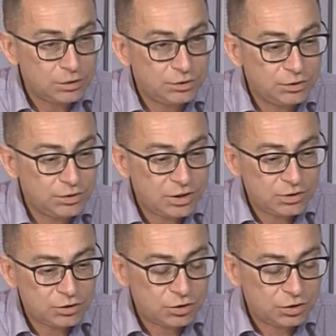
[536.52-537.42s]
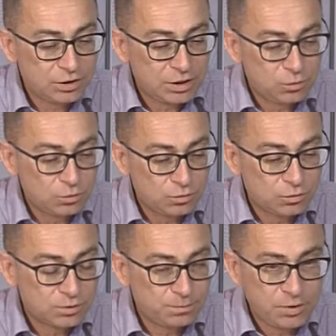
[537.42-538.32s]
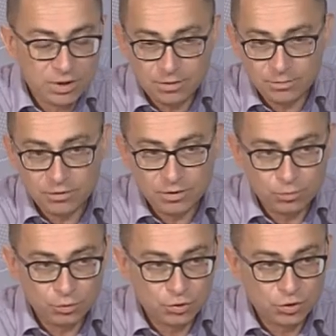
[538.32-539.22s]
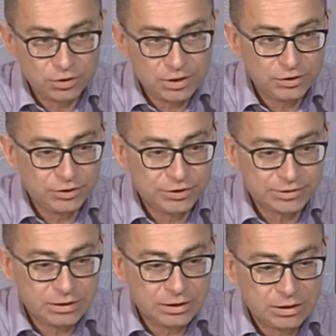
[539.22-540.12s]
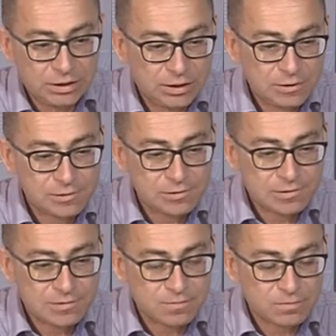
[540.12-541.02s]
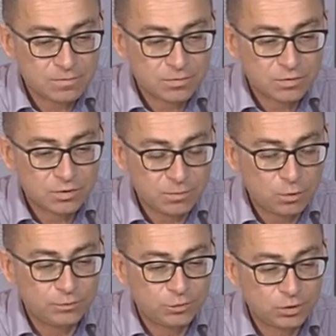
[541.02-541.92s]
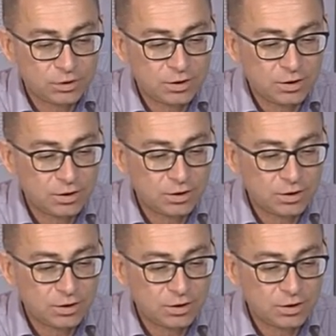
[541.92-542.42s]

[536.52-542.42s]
Я считаю успехом, наверное, буду считать, если э, смогу все-таки